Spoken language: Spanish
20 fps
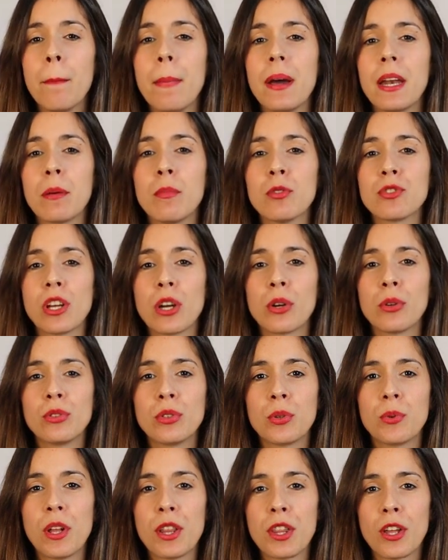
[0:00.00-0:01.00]
veremos a
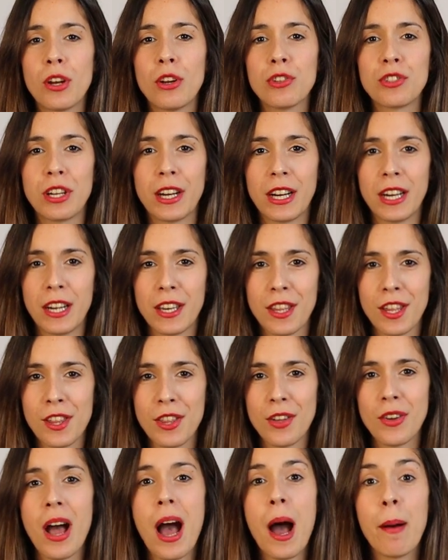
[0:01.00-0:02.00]
continuación los
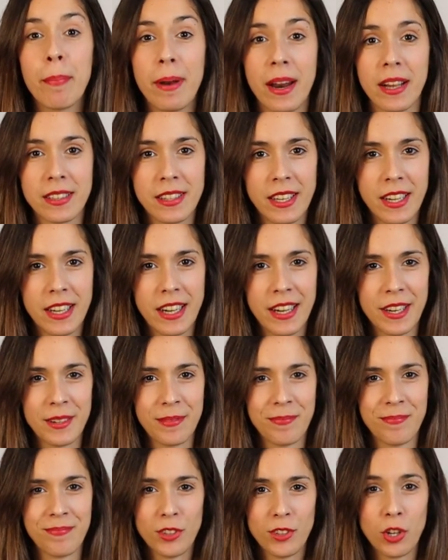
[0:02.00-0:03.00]
ejercicios a practicar,
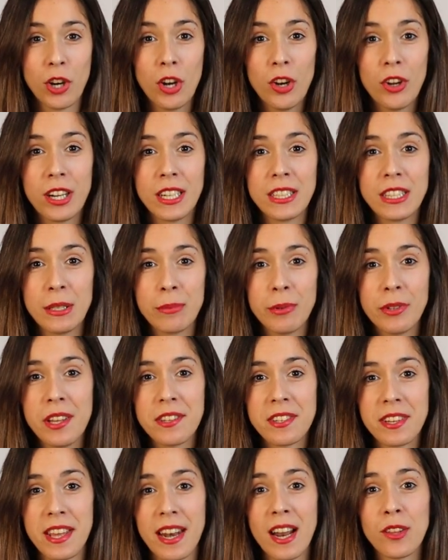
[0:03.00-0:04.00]
con el objetivo de
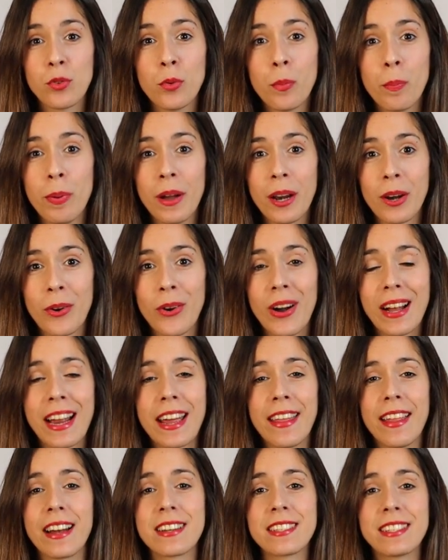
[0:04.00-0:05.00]
enseñar a tu perro a
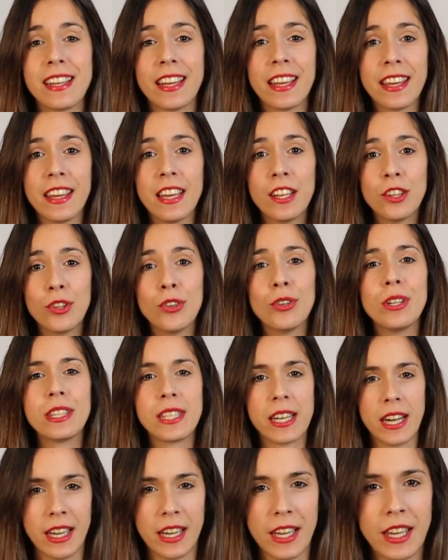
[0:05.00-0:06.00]
quedarse quieto y
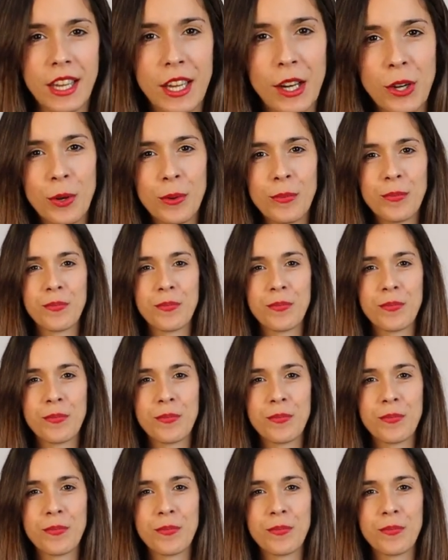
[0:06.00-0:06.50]
tranquilo.